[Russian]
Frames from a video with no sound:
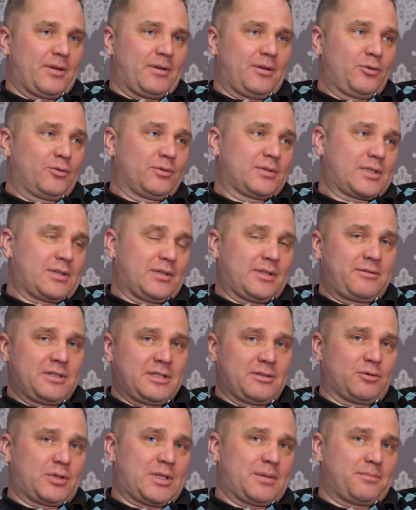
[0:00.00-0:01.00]
И он сказал,
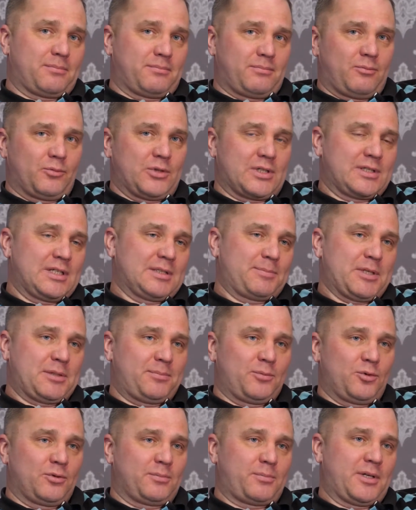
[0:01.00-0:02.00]
давайте вот там, у нас есть
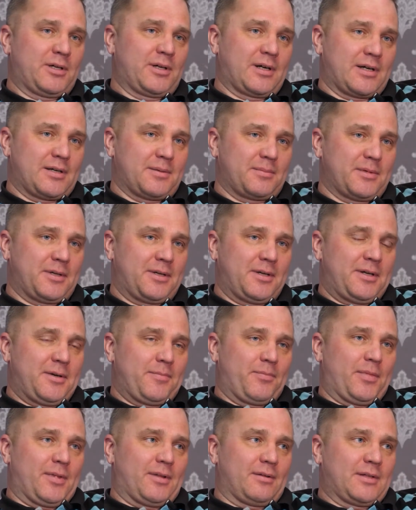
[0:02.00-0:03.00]
5 минут, поиграем
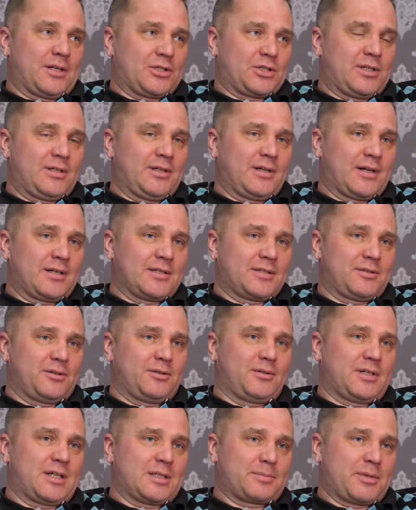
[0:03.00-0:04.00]
начали играть,
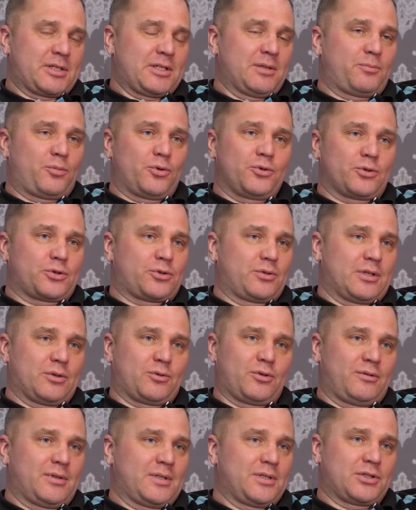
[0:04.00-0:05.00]
и корреспондент понял, что
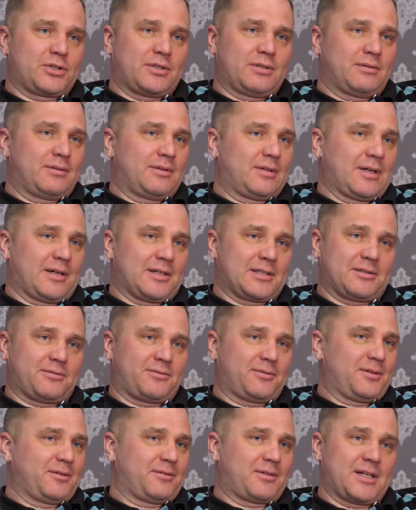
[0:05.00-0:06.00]
Анатолий Владимирович
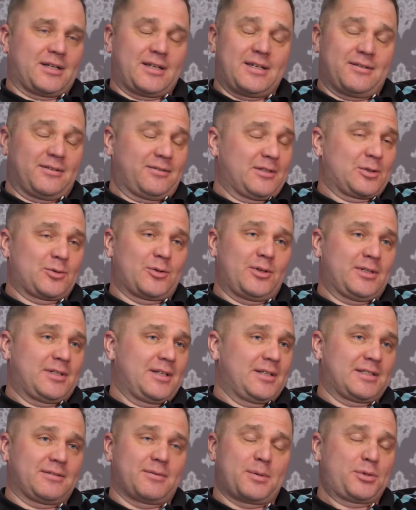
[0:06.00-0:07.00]
Тарасов в хок... Э, настольный
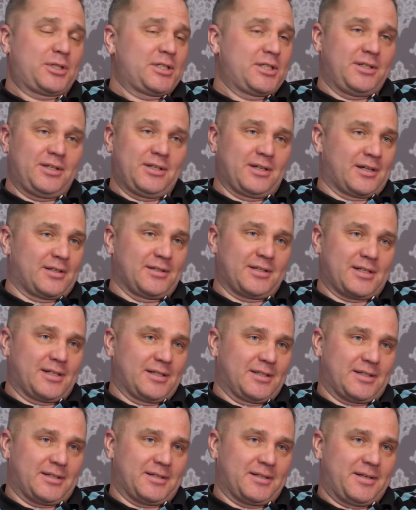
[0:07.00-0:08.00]
теннис вообще не играл
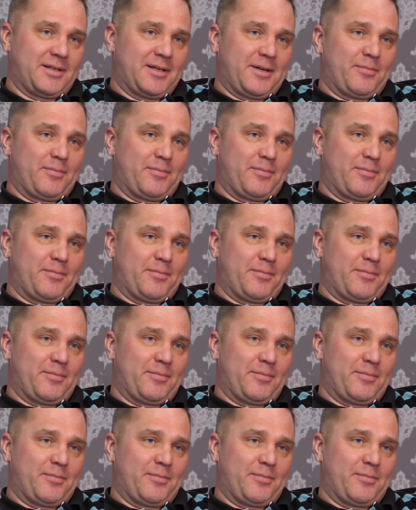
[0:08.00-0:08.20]
никогда.